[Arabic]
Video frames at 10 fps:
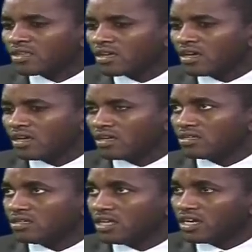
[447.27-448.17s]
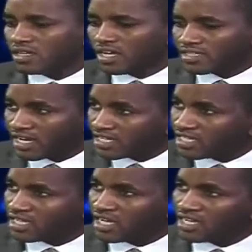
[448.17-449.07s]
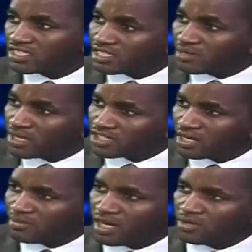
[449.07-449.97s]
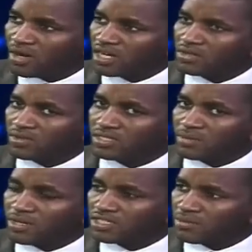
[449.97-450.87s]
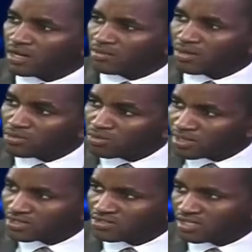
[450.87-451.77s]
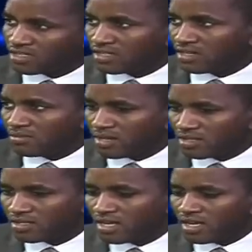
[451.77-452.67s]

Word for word: آه، إلى إلى تغييرها لتتماشى مع الواقع ولتتماشى مع المنظومة الاقتصادية للبلد.